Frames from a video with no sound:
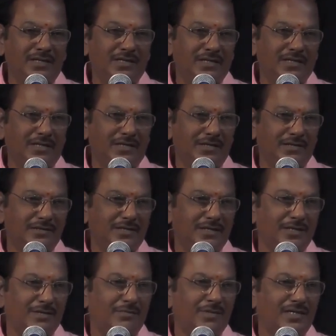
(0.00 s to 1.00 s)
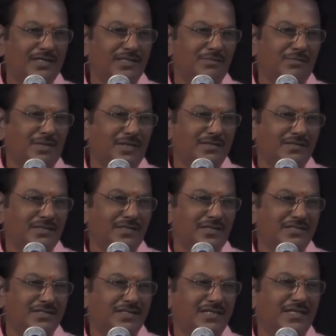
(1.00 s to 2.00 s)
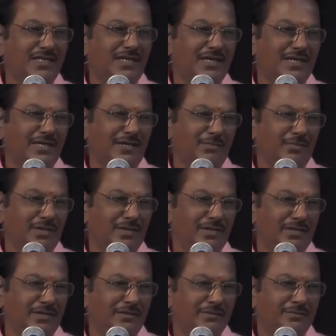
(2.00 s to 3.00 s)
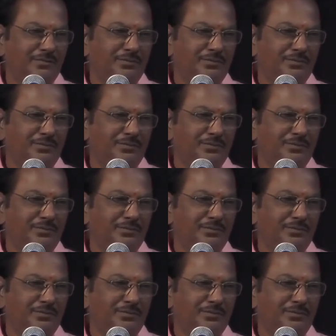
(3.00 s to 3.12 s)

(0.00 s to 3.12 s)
நான் கருத்தரங்கமாக அதை மாற்றிட்டா சிக்கலாயிடுமேன்னு